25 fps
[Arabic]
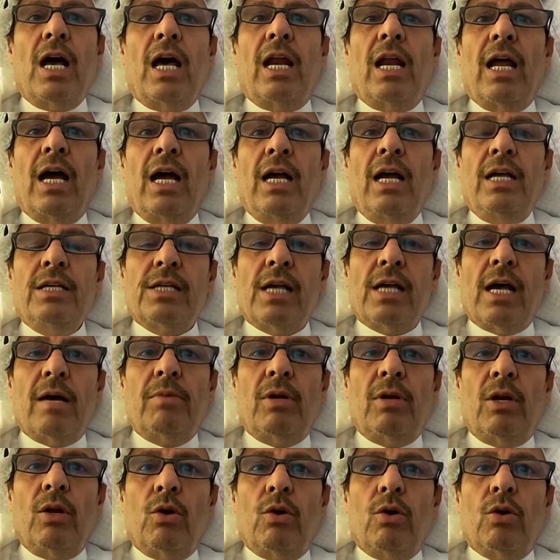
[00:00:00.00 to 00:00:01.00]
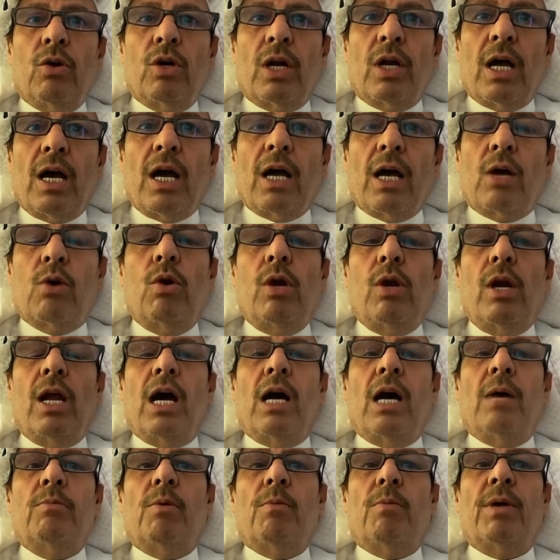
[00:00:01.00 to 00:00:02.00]
الاحزاب الاخرى
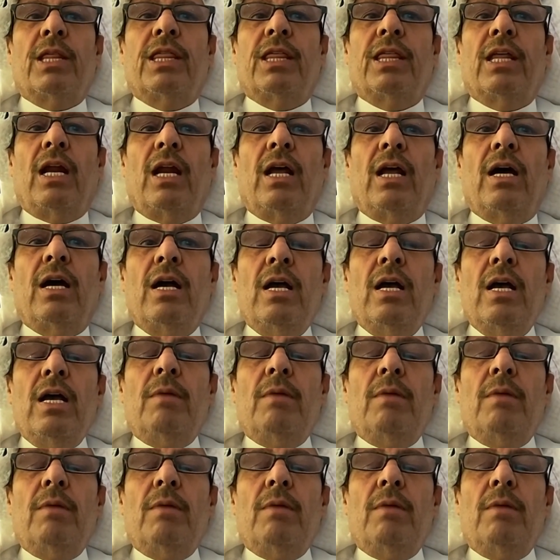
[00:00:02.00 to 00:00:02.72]
كلها ممثله